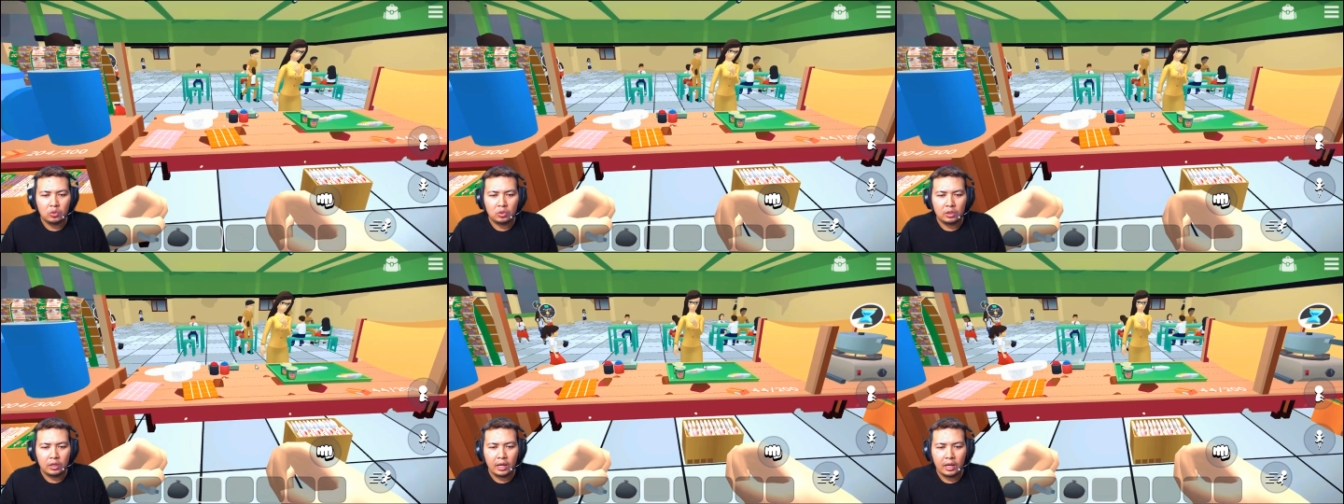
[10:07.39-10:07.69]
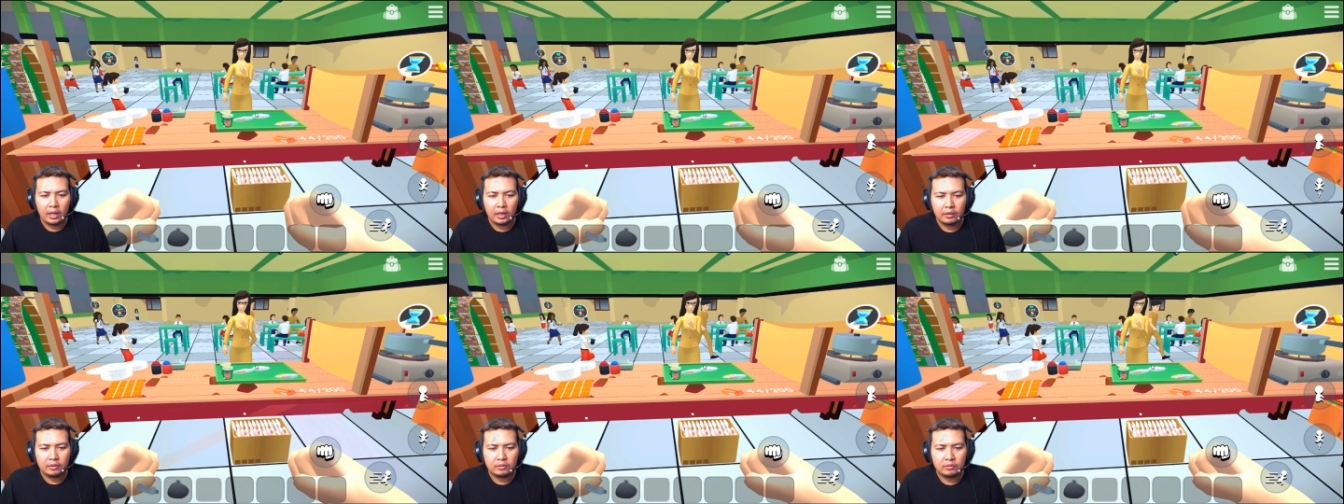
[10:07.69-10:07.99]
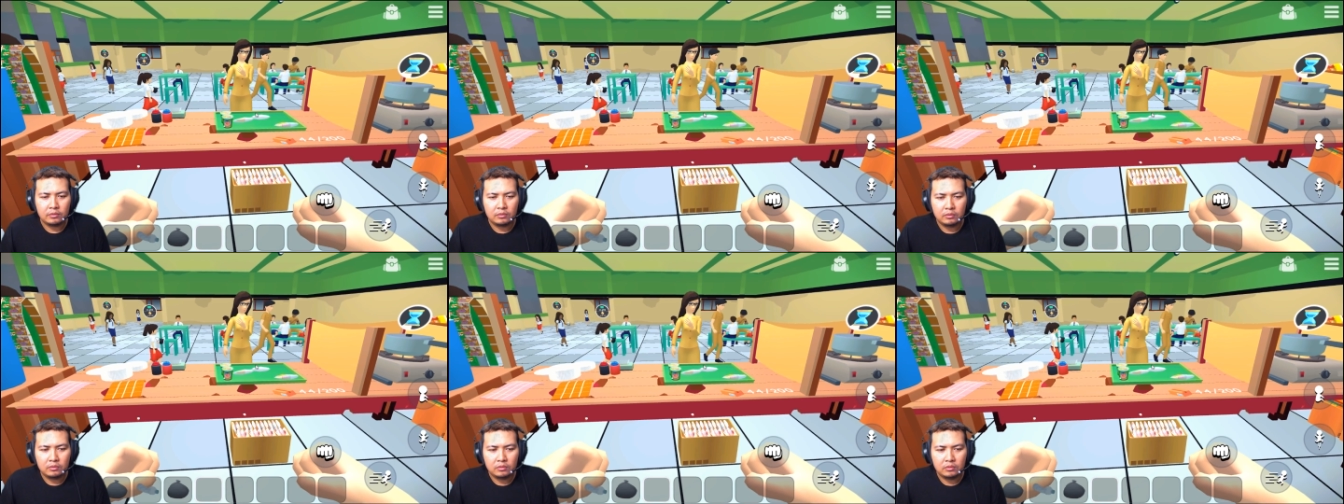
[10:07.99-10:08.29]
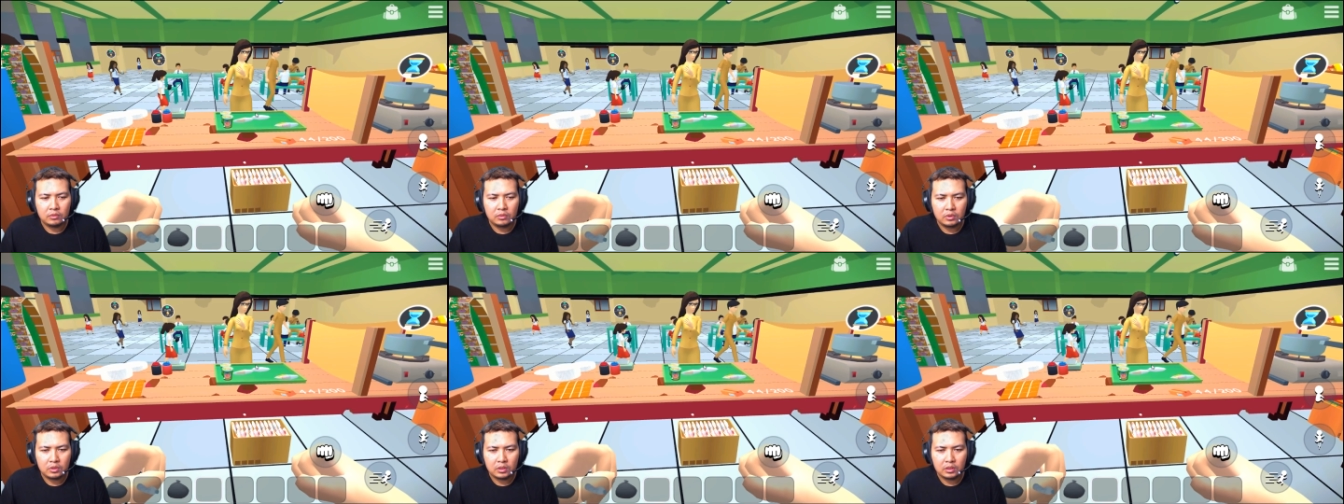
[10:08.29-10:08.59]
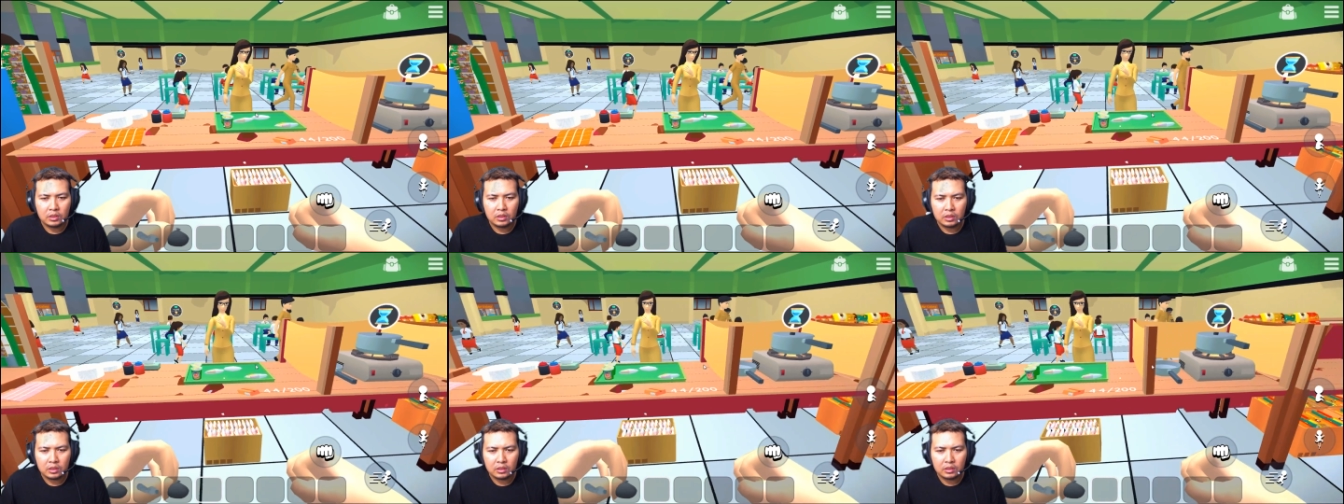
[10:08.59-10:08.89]
dan
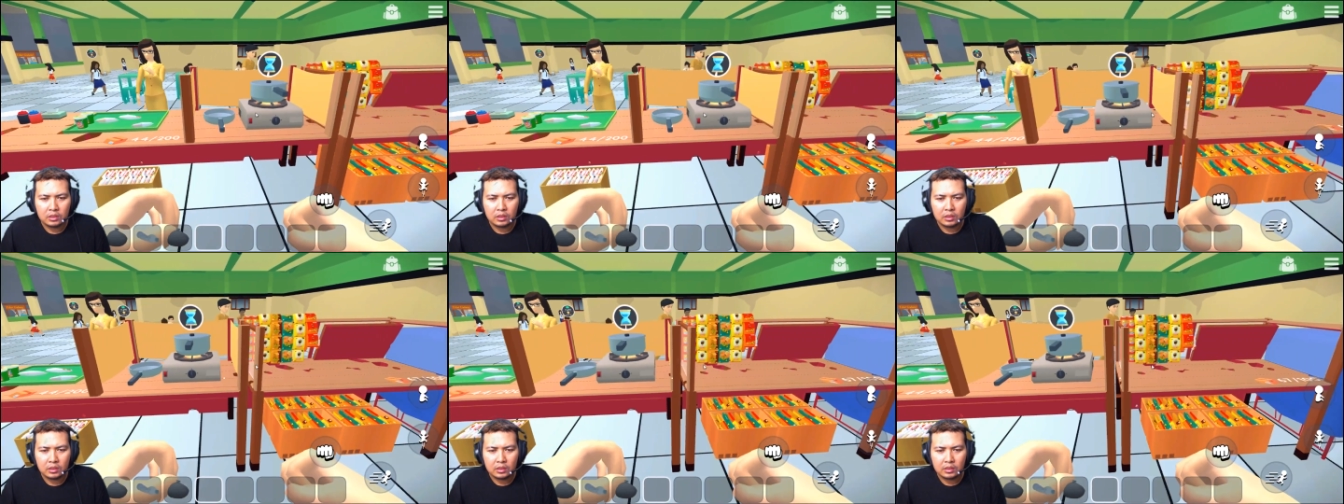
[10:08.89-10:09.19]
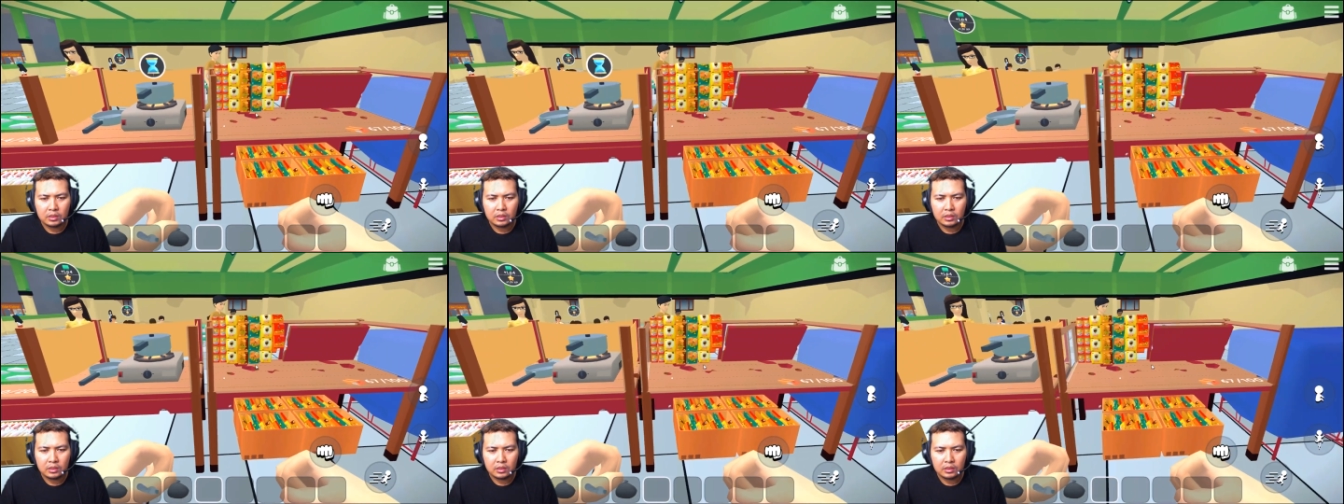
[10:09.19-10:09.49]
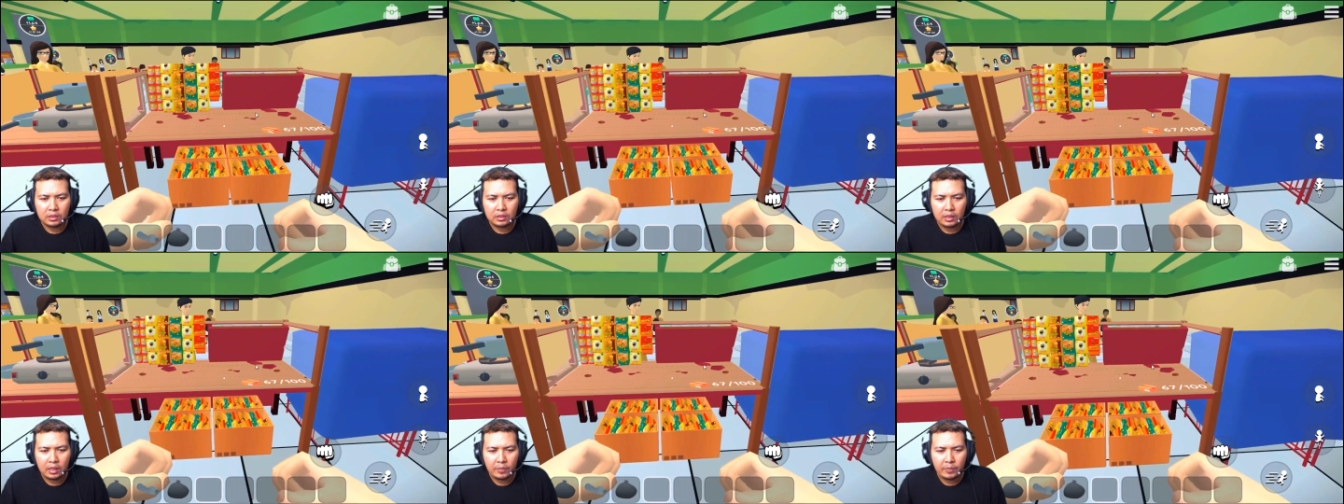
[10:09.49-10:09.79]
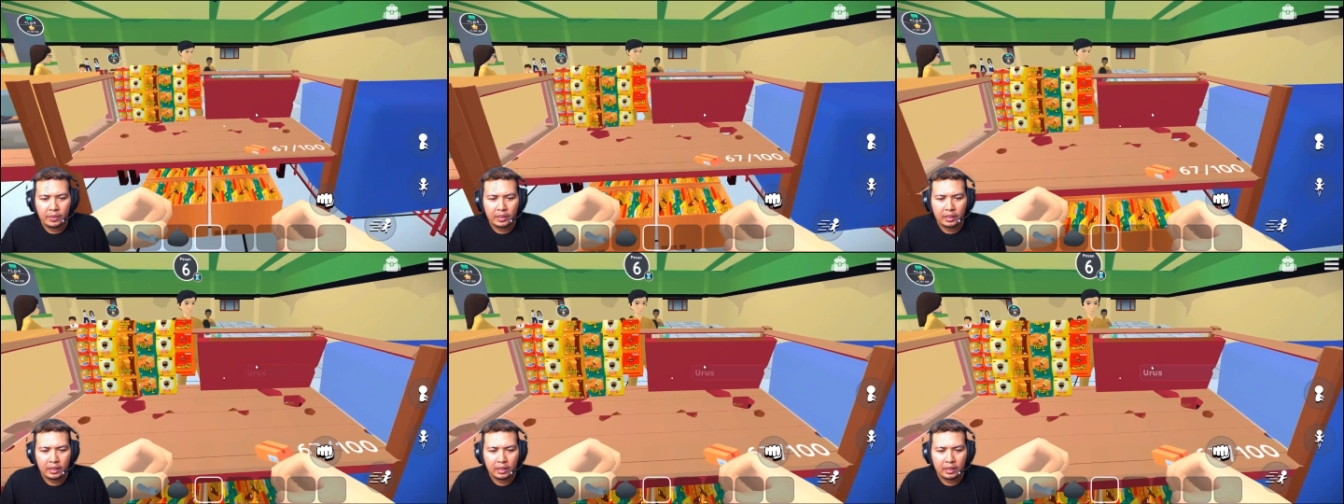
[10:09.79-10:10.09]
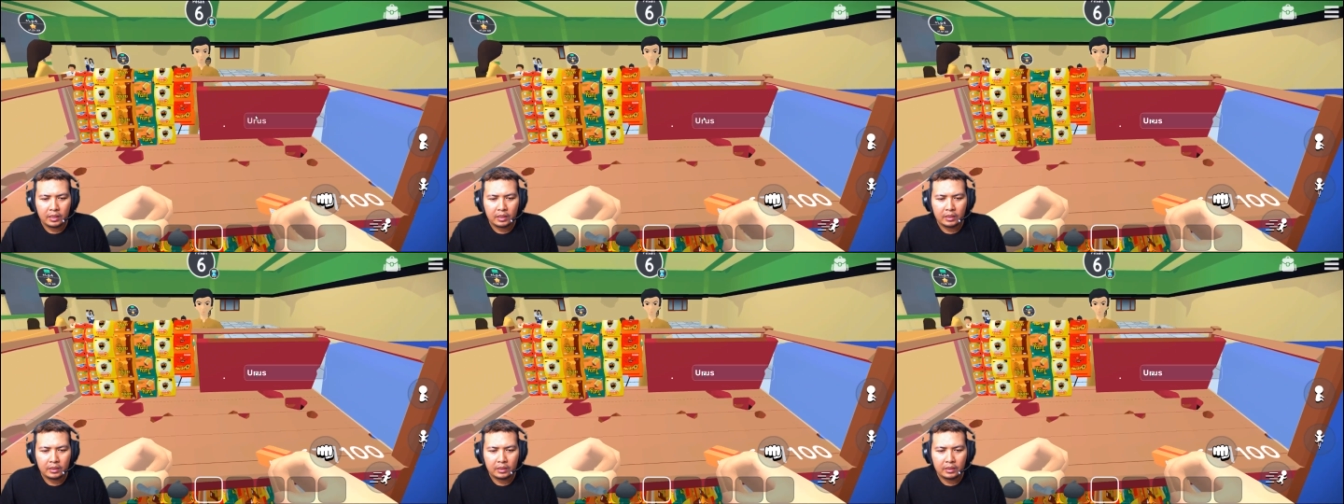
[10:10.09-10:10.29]
eh, apa ya?